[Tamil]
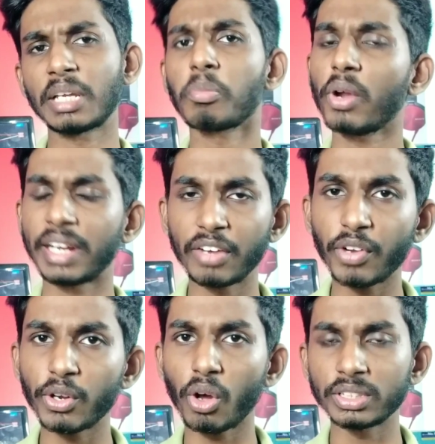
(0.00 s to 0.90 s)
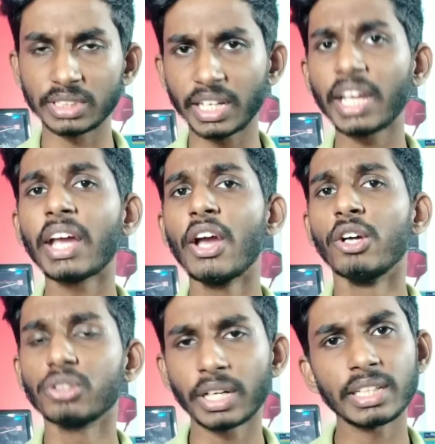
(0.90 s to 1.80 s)
த்ரீ பாயிண்ட் எயிட் ஃபைவ் டாலர்ஸ் இருக்குது
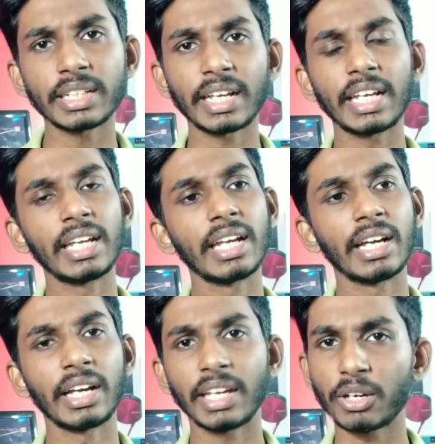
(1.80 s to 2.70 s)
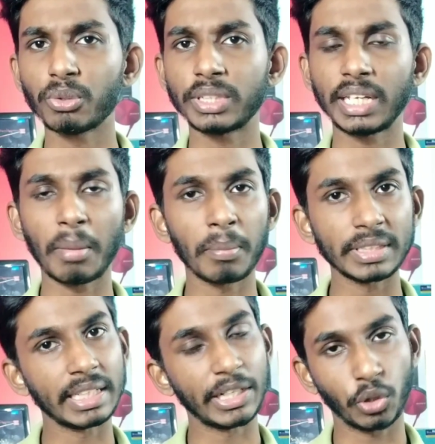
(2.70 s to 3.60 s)
ஸோ கிட்டத்தட்ட இரநூத்தி
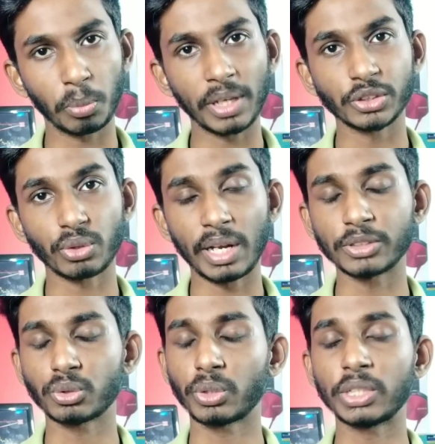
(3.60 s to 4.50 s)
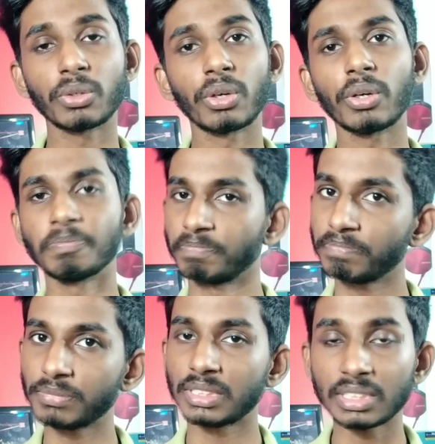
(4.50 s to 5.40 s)
எண்பத்தி எட்டு ரூபான்னு சொல்லலாம் ஸோ இது கூட
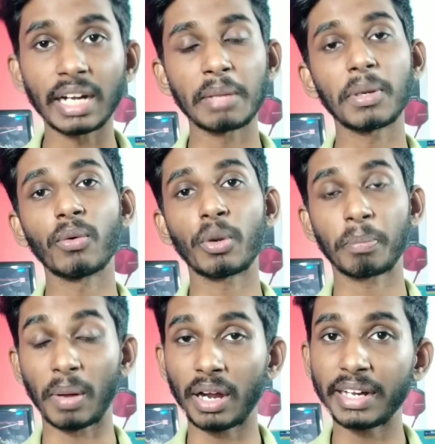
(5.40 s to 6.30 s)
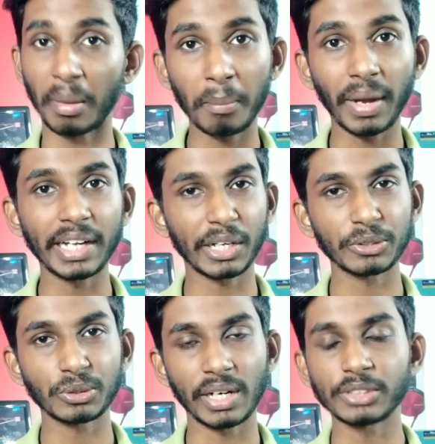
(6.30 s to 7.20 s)
கண்டிப்பாக ஒரு டம்ப் ஆகிட்டு
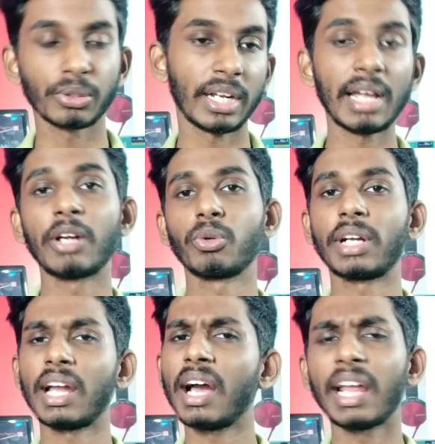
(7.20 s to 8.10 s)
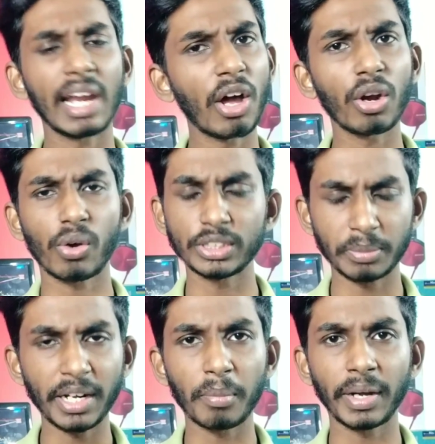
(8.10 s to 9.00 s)
இருக்குன்னு சொல்லலாம் ஸோ எல்லா டோட்டலாக எல்லா ஆல்
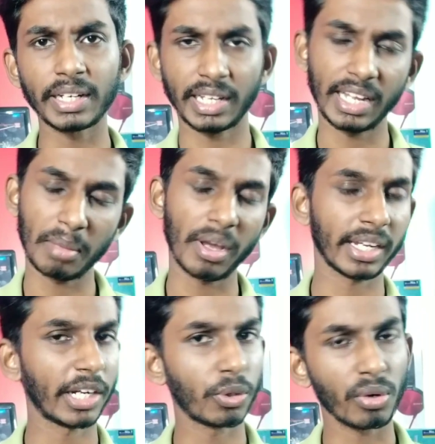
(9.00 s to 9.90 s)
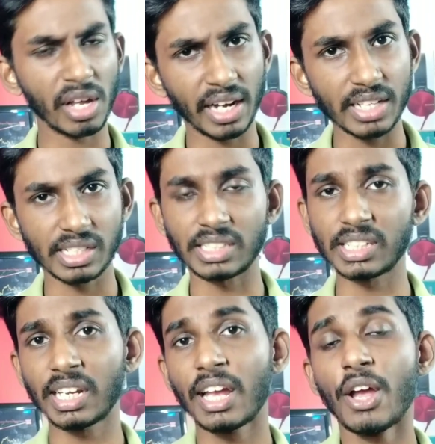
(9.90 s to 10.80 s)
காயின்ஸுமே டம்ப் ஆகிட்டு இருக்கு ஏன்னா மார்க்கெட்டே டோட்டலாக கிராஷ்
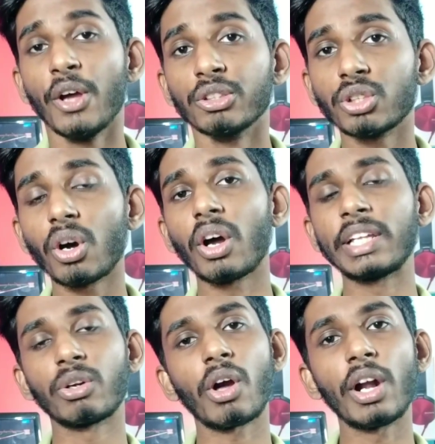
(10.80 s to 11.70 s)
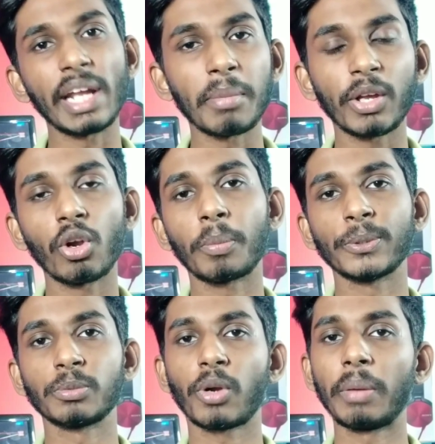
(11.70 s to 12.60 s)
ஆயிடுச்சு ஸோ இதோட ஆல் டைம் எவ்வளோ
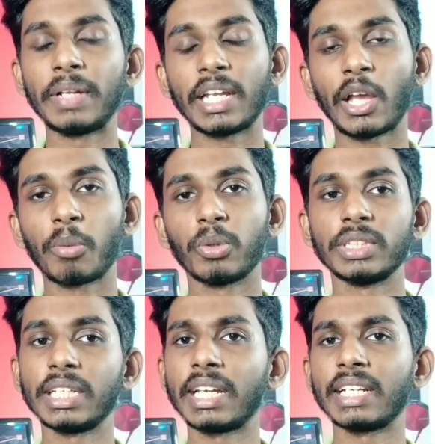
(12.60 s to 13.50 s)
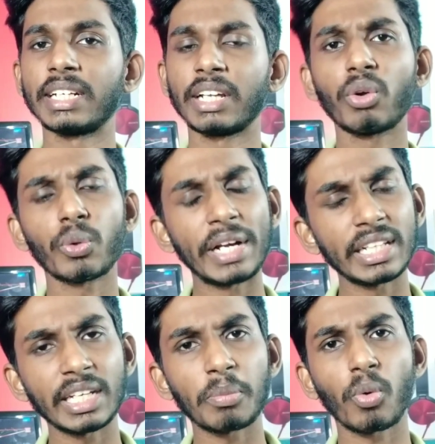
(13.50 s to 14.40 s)
போச்சு ப்ரோ அப்படின்னு கேட்கும்போது கிட்டத்தட்ட ஒரு
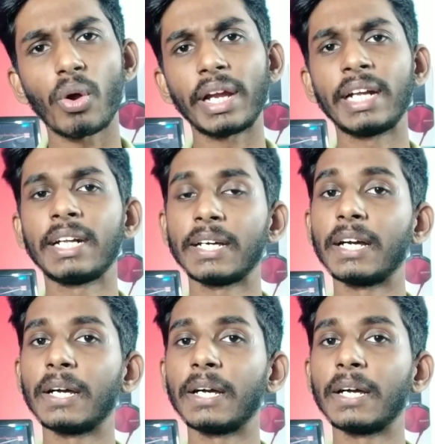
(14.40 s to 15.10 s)
டுவெண்ட்டி த்ரீ பாயிண்ட்